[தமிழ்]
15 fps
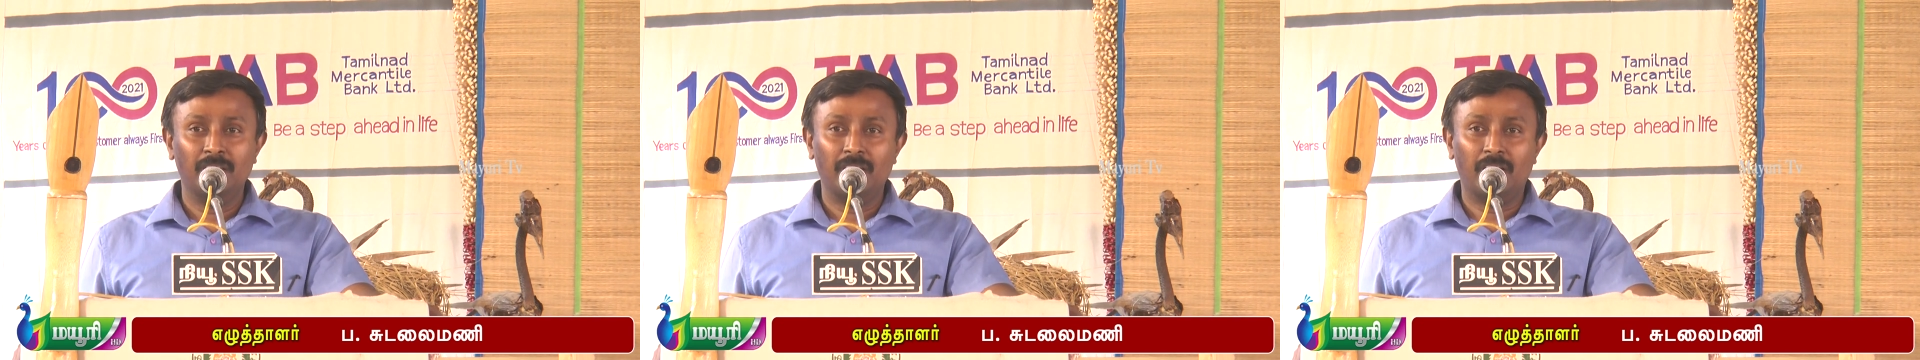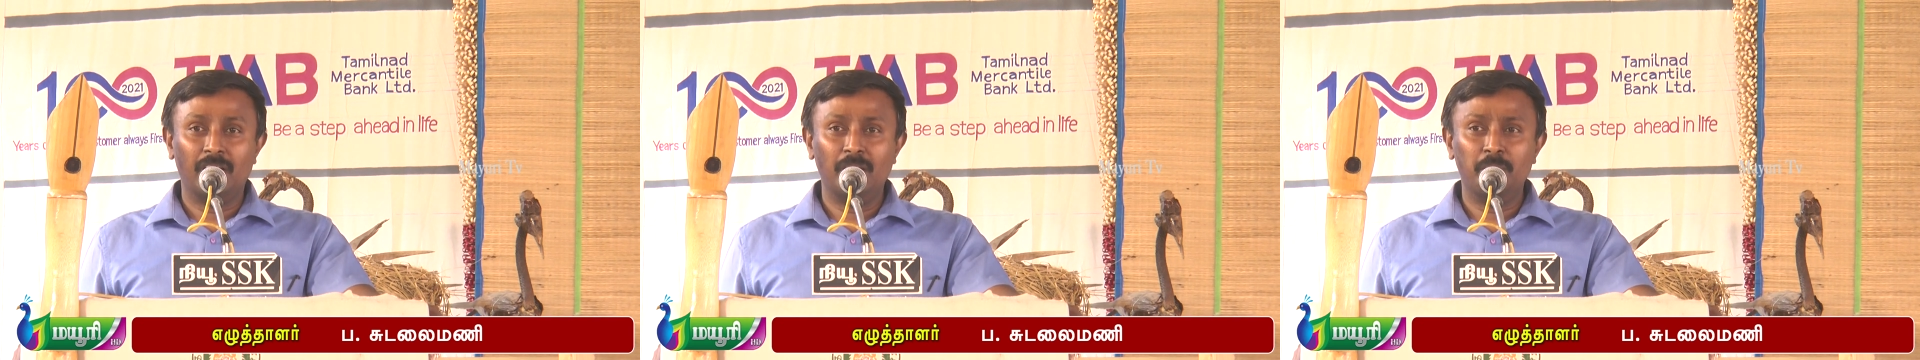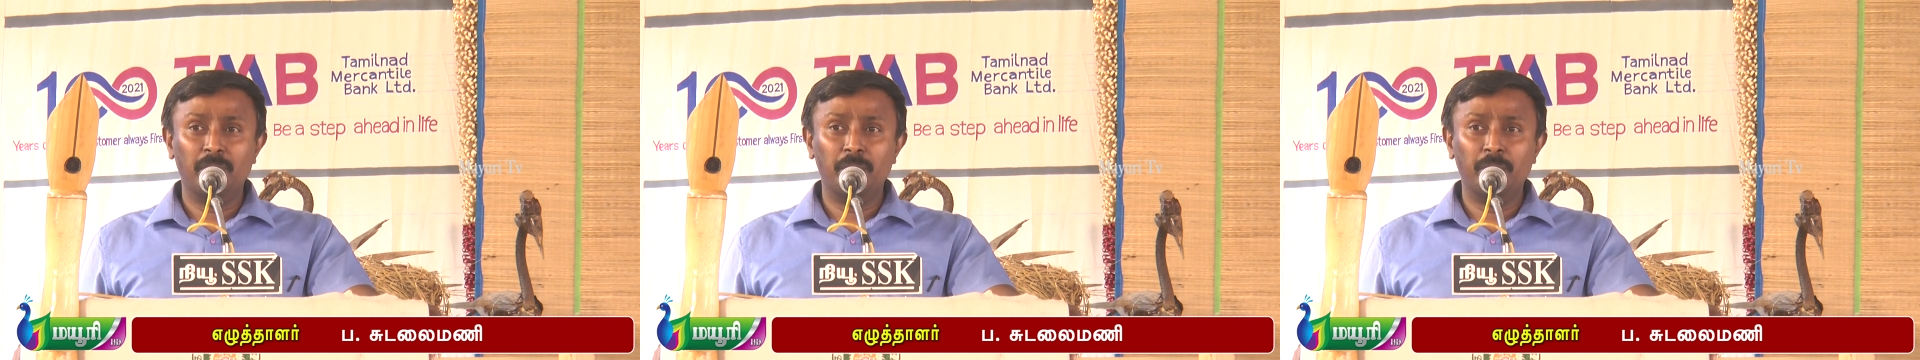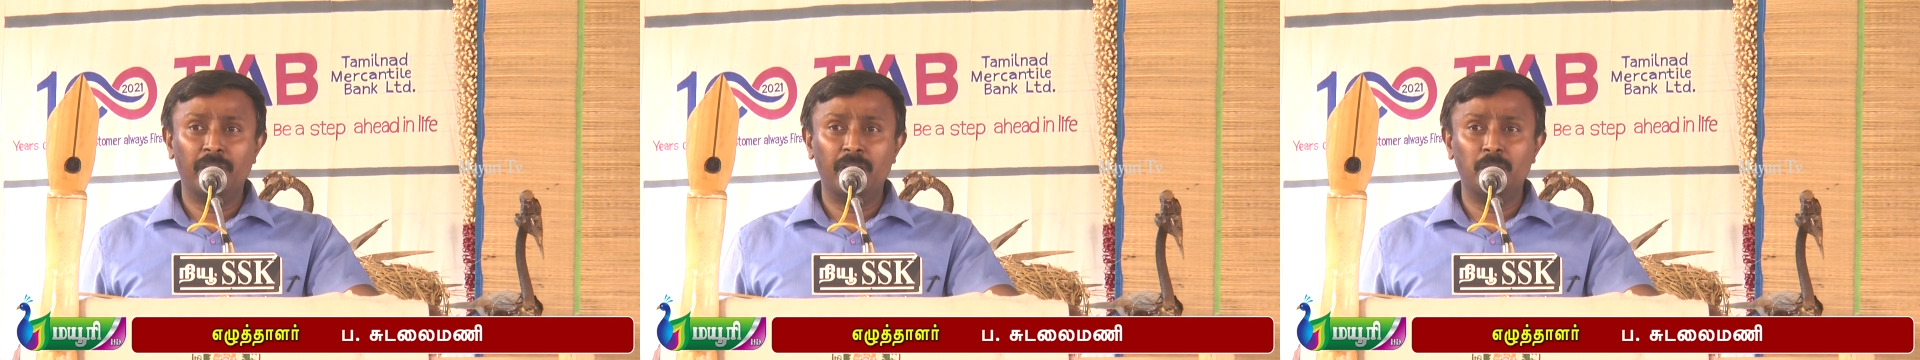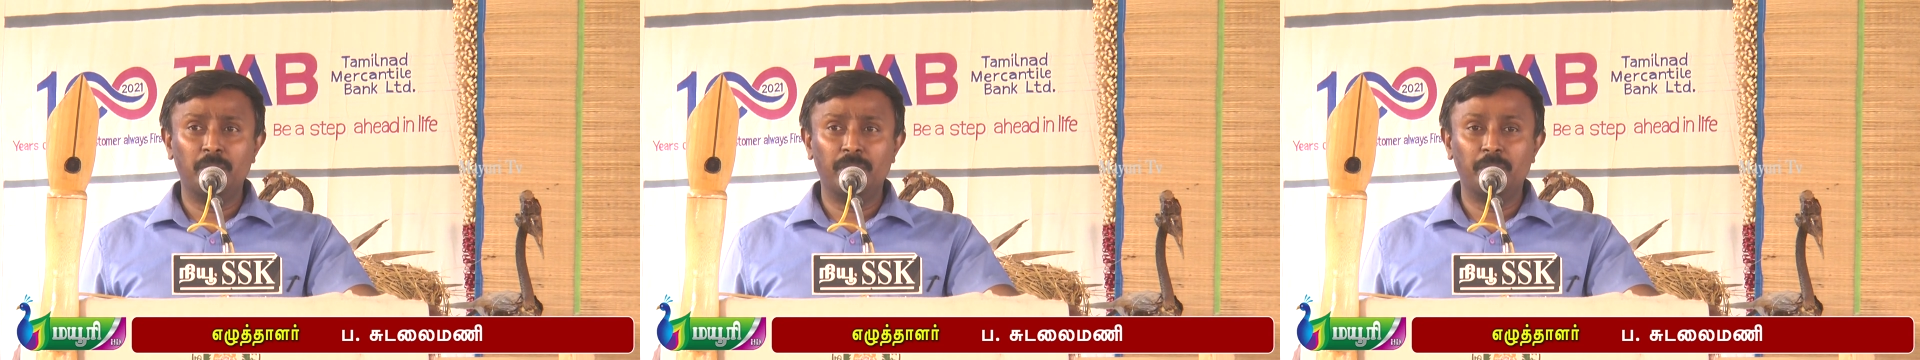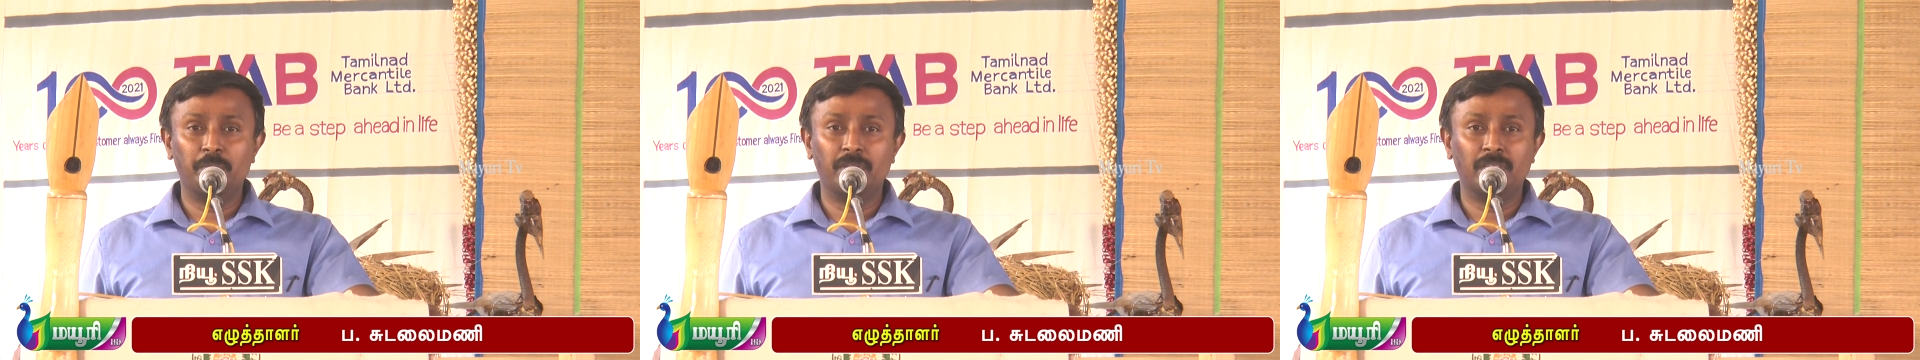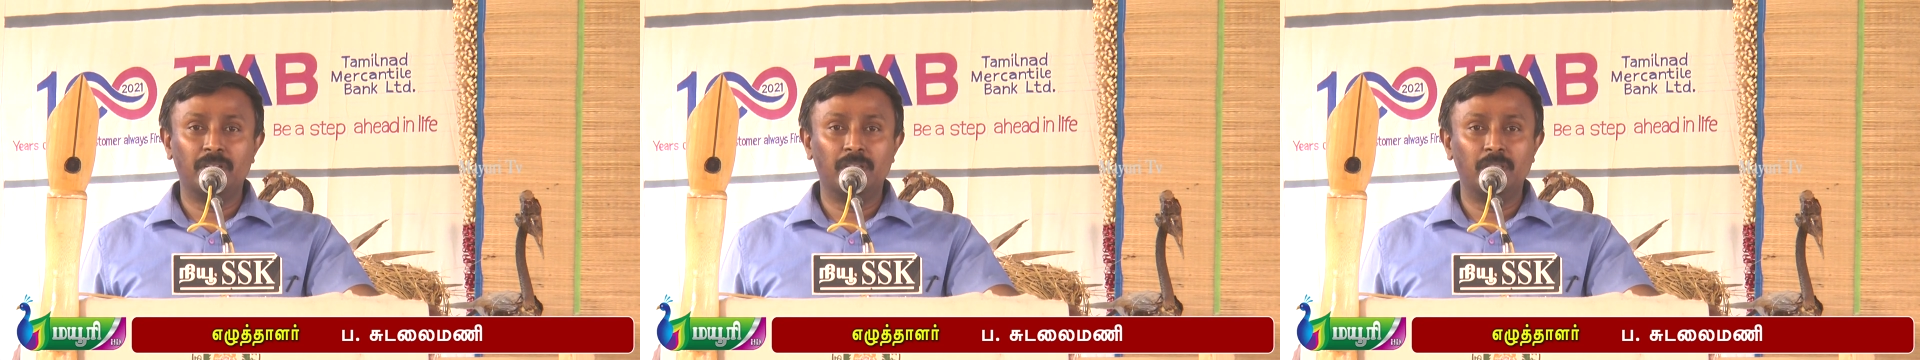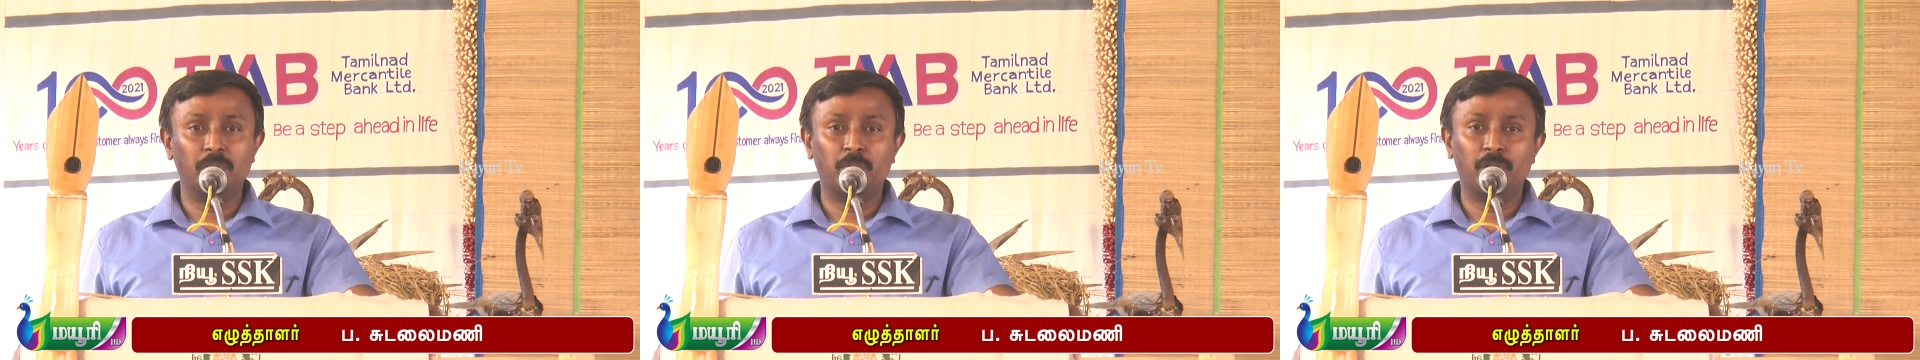கண்டிப்பாக மேலும்
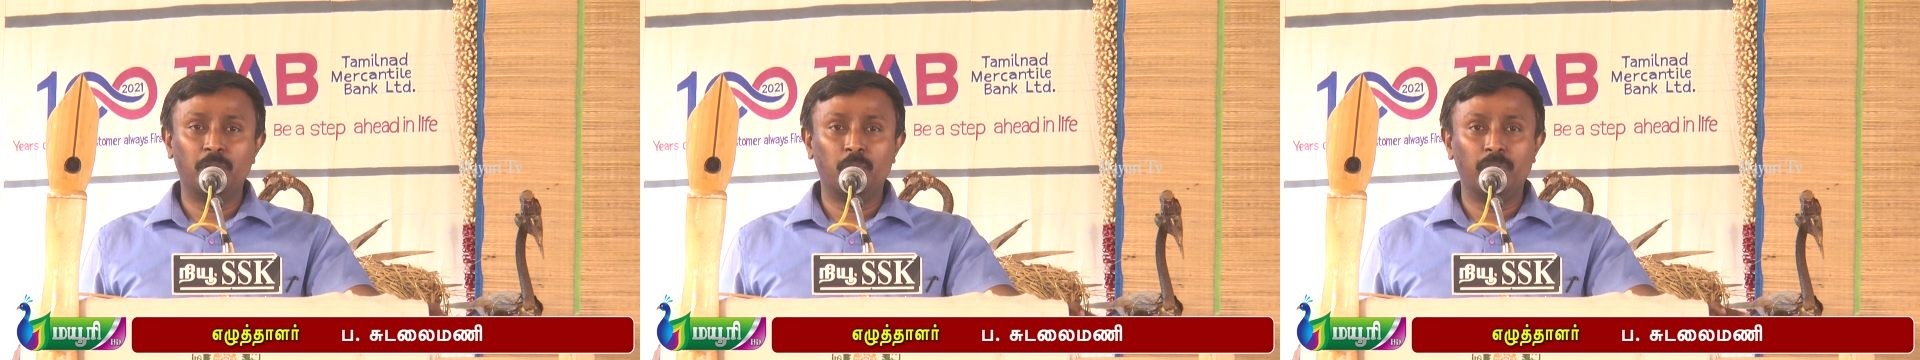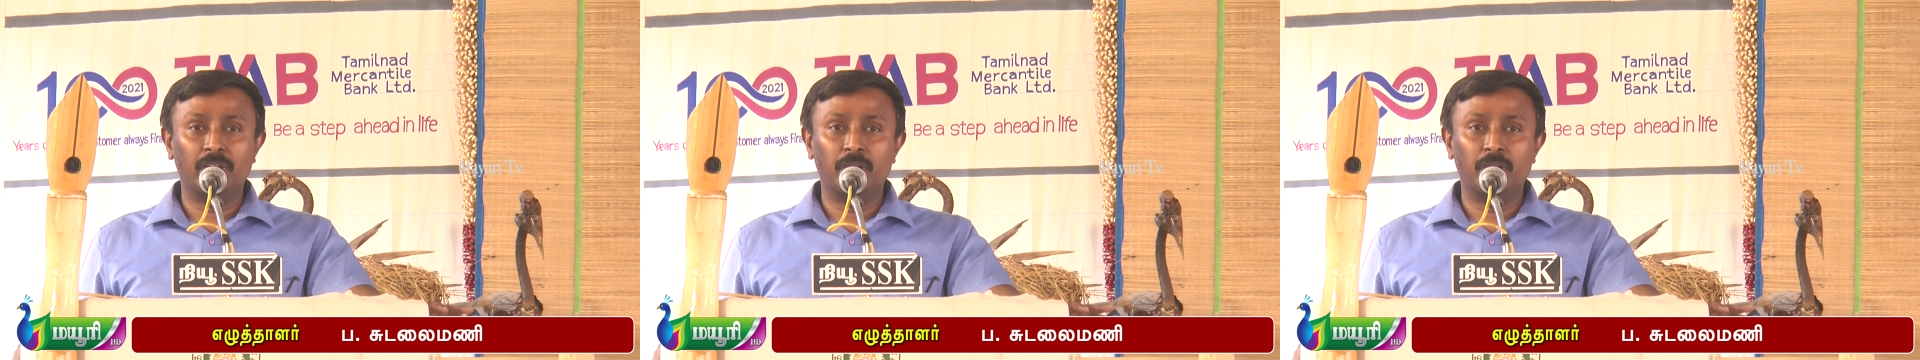பதிப்பகத்துலேருந்து போடக்கூடிய